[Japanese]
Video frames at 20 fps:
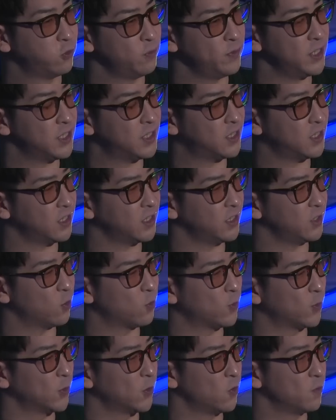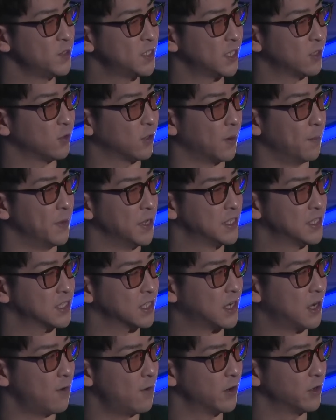踏切横のお店とかめっ
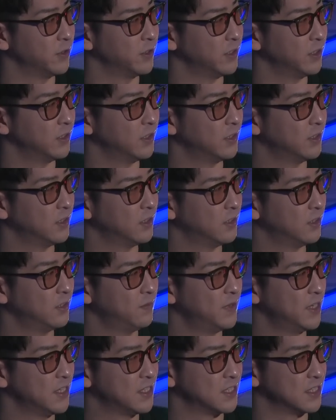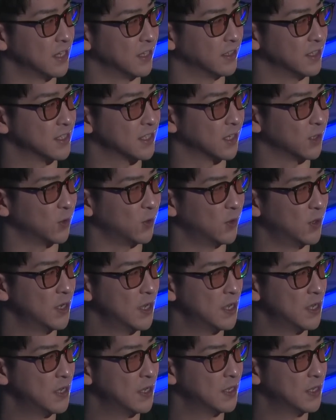ちゃ変わるイメージなんですけど、